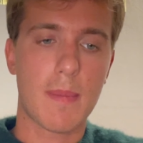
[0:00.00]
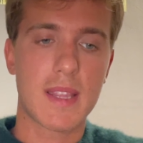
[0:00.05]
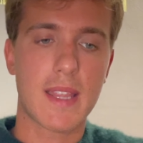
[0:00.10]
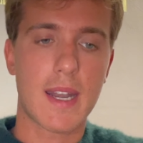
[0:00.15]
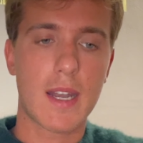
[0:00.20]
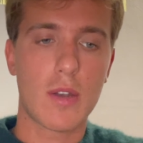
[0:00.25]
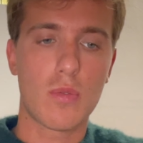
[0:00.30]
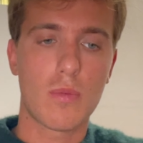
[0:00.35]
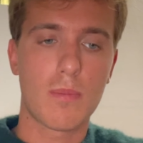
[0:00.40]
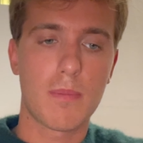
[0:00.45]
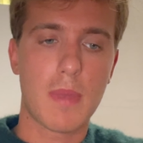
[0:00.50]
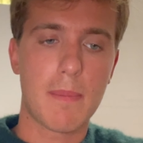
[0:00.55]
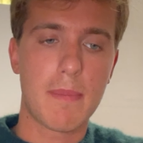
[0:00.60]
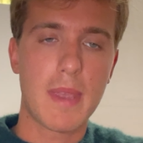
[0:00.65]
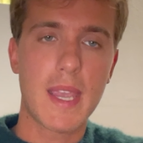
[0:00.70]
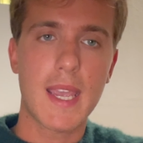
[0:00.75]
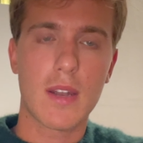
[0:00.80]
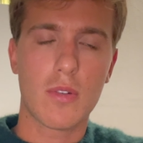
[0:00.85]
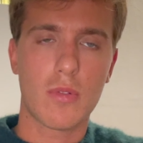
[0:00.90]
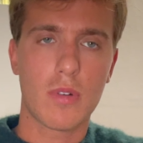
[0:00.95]
andare in un
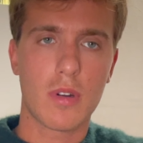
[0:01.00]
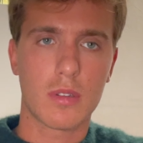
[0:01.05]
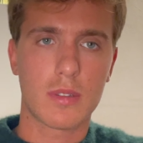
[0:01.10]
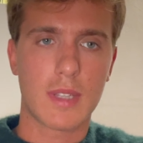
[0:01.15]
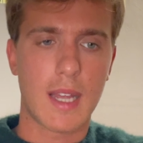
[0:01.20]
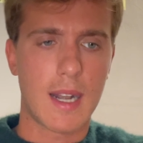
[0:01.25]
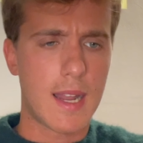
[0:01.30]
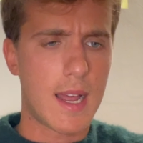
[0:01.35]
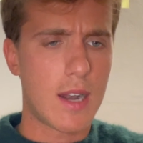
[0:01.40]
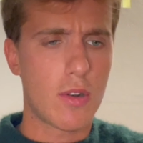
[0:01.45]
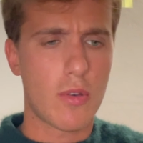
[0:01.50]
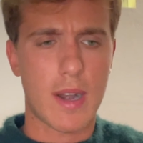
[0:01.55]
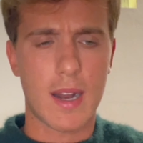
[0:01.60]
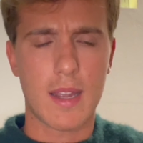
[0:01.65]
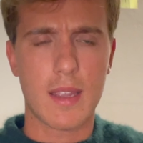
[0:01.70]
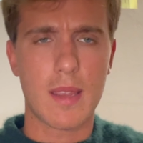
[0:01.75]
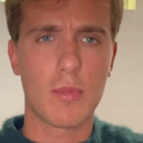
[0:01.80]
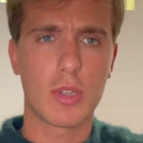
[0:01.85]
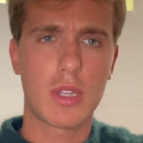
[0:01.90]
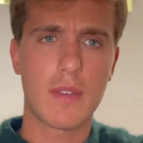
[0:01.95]
B&B e non in un hotel. Allora,
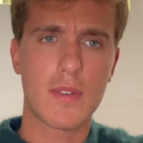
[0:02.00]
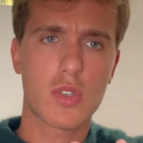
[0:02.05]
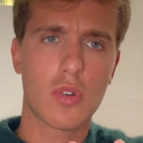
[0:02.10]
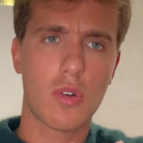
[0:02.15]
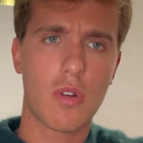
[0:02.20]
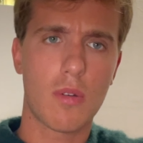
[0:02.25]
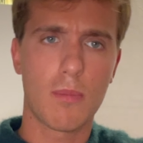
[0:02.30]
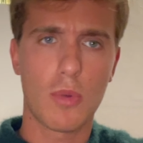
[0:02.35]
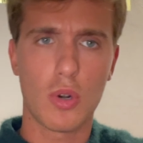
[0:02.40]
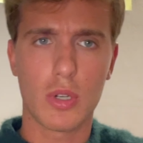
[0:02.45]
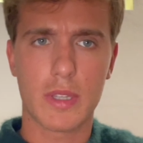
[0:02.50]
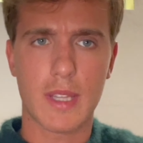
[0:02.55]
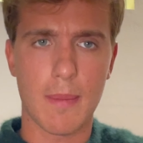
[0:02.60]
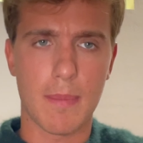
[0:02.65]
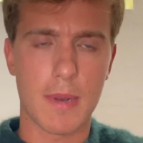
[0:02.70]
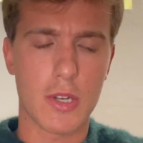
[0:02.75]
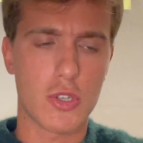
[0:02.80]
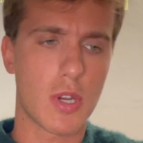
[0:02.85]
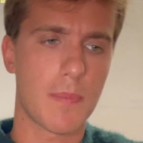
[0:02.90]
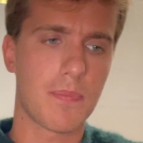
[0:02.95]
i motivi sono
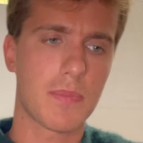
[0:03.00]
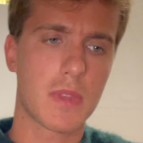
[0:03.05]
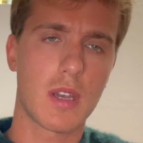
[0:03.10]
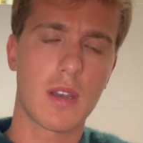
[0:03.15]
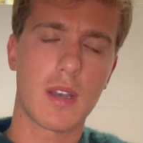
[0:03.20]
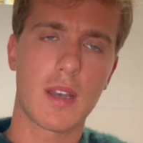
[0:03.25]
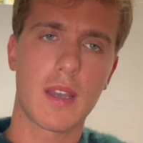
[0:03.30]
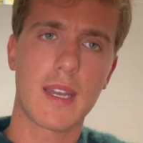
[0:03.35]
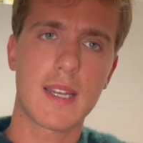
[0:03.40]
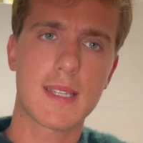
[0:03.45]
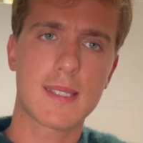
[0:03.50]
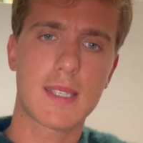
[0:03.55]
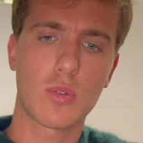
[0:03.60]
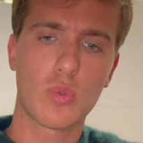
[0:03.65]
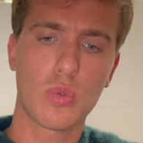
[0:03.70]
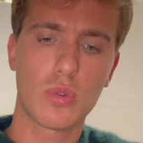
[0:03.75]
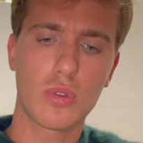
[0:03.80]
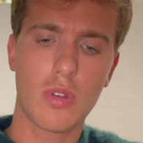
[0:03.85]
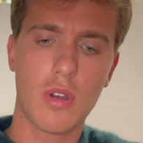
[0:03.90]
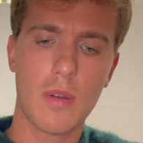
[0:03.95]
molteplici. Eh,
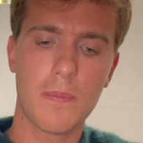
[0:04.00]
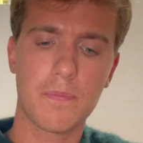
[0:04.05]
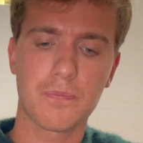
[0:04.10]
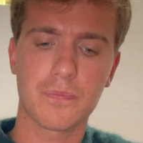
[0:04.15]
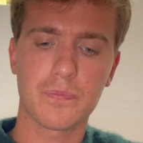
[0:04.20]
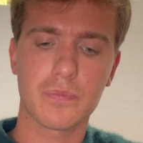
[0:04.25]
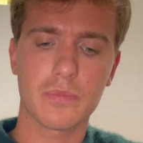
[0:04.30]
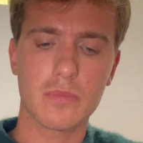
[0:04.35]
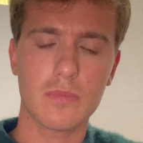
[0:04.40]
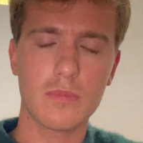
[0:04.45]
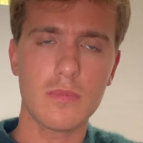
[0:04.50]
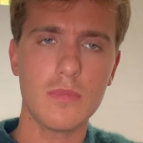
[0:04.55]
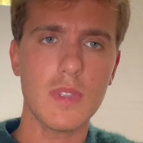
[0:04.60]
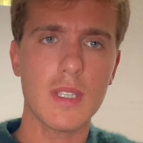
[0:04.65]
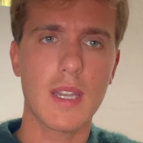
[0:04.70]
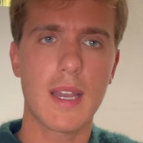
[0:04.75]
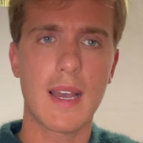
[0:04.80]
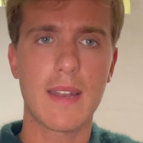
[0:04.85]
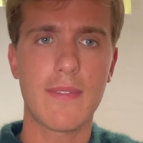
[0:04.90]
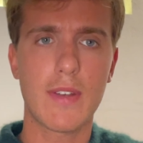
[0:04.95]
innanzitutto
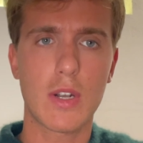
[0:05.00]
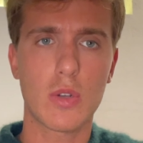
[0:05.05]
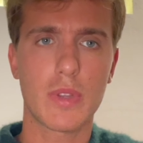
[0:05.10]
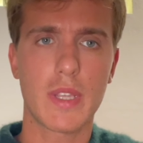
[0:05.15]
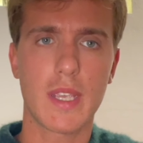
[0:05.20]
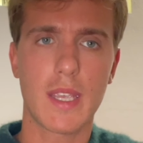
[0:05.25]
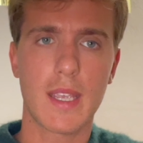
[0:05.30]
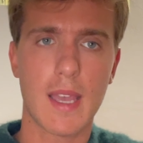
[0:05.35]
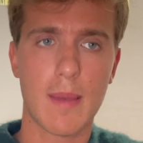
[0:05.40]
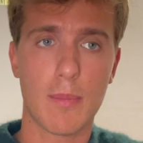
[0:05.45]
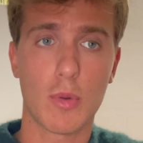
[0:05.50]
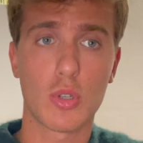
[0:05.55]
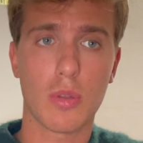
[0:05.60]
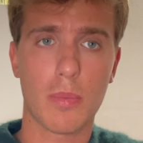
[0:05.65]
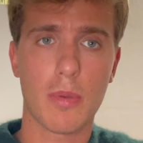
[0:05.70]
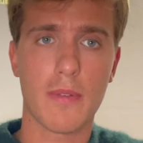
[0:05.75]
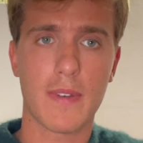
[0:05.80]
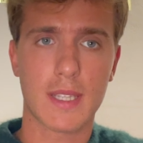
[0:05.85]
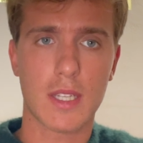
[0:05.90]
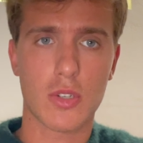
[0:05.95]
a livello di è molto
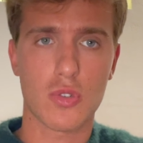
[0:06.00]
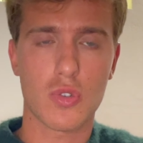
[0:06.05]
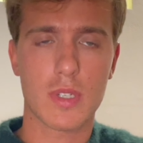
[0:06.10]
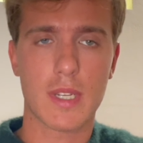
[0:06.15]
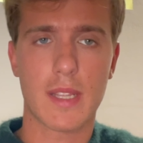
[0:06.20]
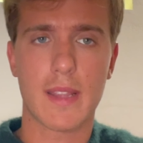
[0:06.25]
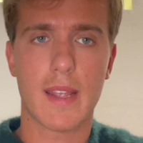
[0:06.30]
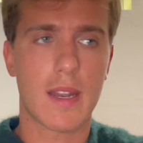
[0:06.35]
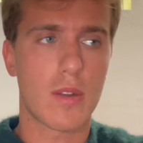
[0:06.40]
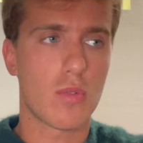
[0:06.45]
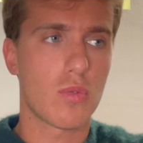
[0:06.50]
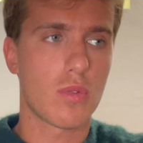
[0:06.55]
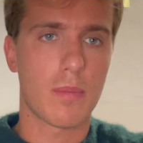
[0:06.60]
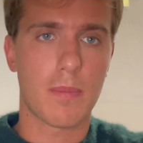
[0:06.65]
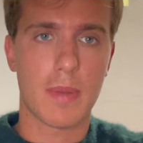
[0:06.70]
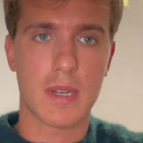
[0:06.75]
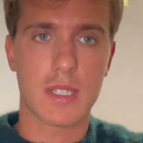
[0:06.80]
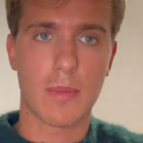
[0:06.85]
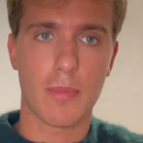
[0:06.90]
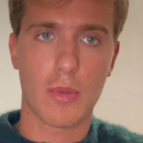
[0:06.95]
più vantaggioso andare in un,
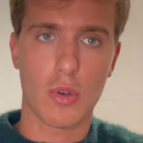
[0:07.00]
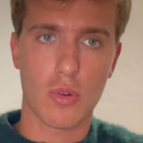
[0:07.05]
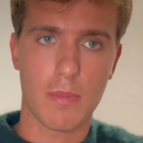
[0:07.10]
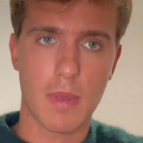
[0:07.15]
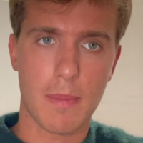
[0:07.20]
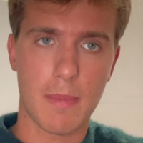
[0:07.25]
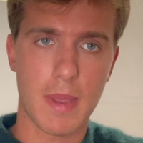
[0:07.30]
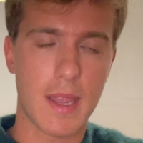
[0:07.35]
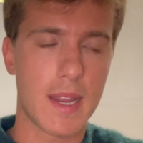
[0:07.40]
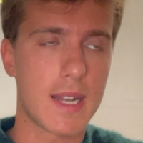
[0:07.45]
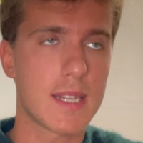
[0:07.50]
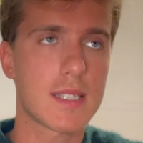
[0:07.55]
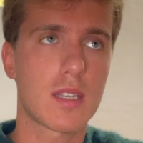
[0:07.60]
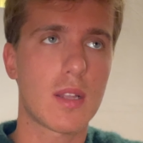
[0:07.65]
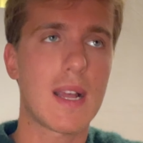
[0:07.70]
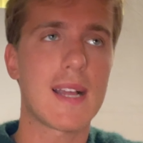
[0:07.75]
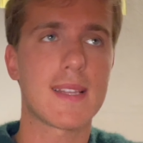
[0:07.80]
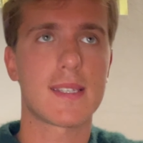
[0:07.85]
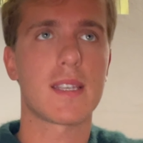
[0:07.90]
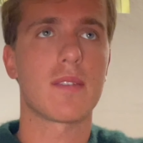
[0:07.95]
per esempio in un BB.
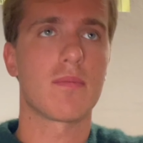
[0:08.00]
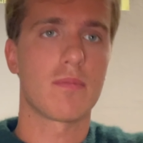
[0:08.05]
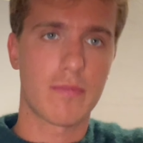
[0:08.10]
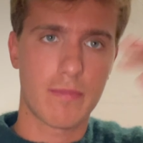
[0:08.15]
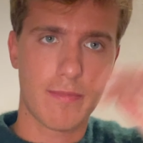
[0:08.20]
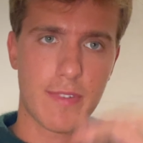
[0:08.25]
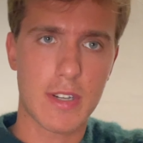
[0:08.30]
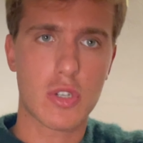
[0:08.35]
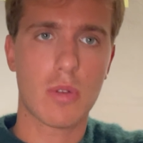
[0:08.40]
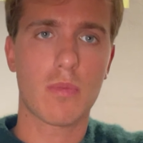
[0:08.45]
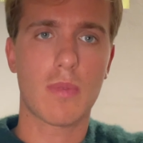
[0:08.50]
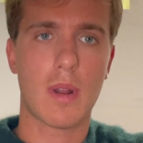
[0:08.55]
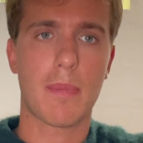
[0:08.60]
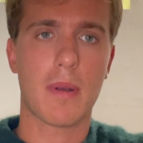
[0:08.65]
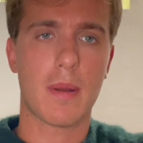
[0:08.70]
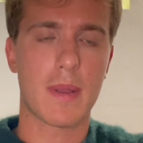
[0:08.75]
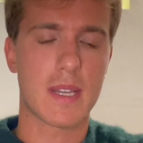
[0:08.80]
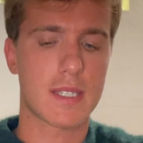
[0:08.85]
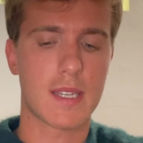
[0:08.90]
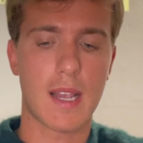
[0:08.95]
anzi, facciamo una
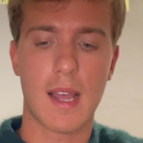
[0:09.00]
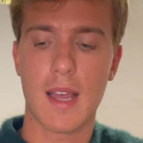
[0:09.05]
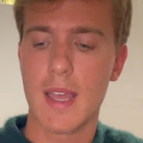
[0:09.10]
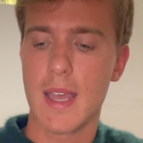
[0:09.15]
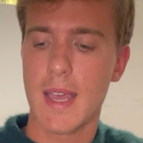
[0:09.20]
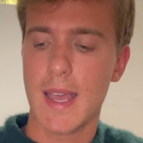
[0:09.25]
premessa.